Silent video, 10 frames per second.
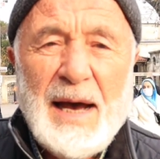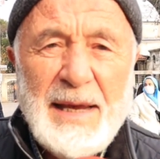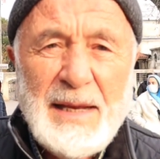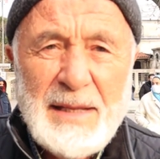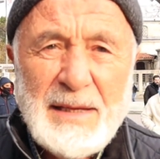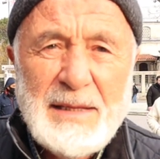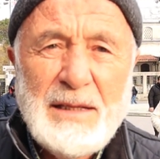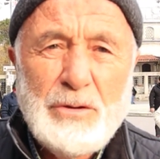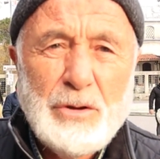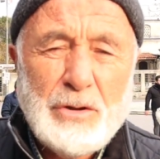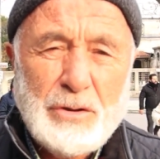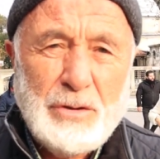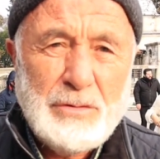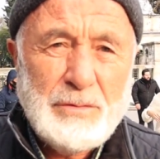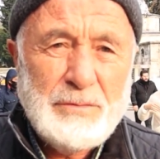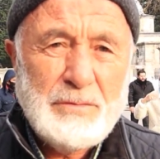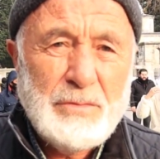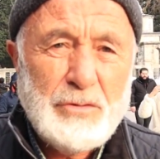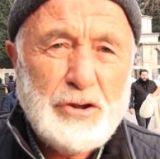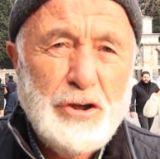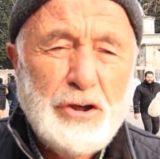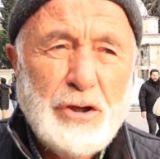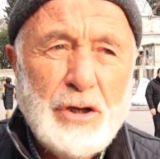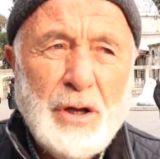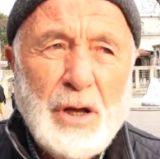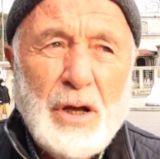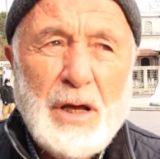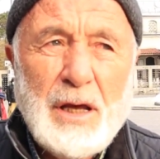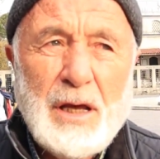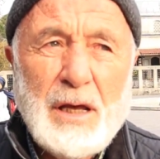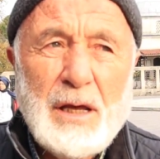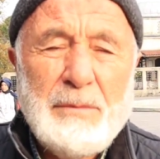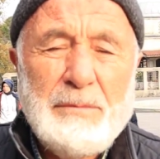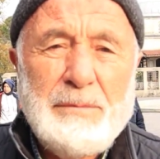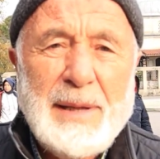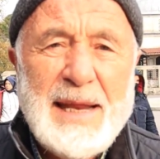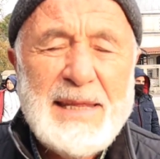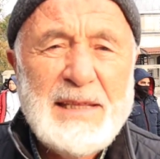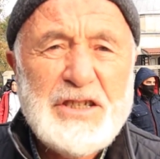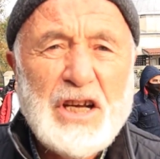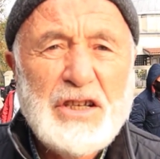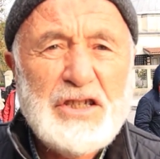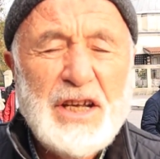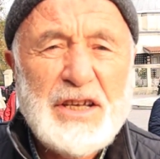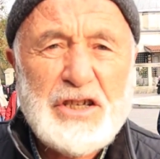Aynen dediğin doğru. Çünkü e, belediyede çalışan